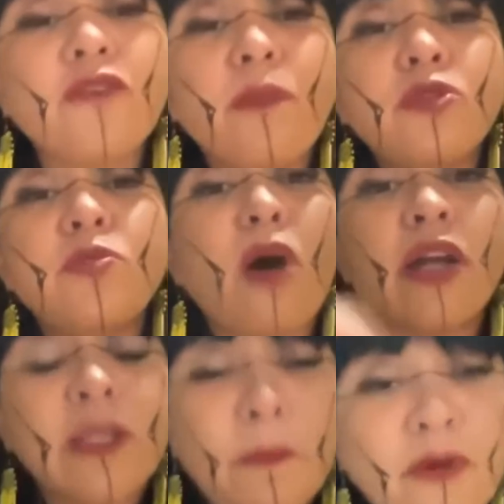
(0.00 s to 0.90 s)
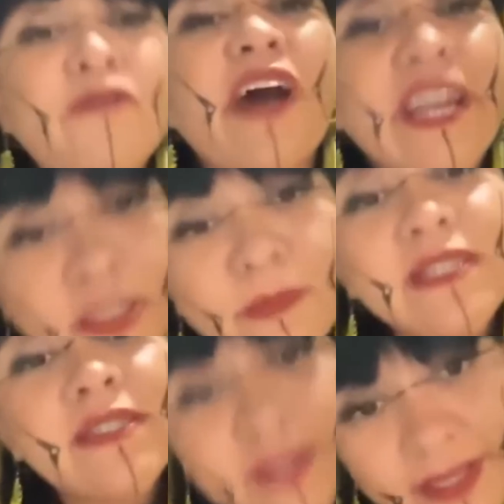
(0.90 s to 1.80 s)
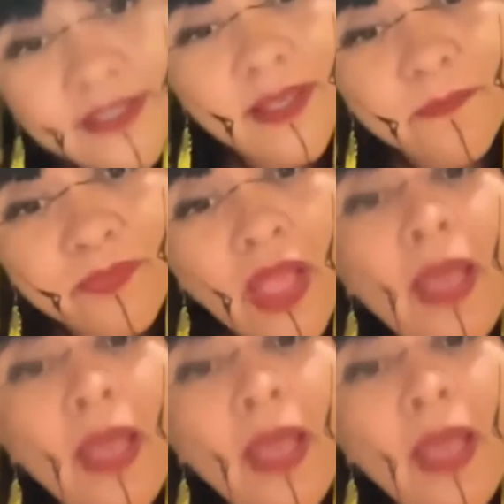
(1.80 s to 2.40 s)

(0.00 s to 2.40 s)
nós fomos mortas por várias princesas.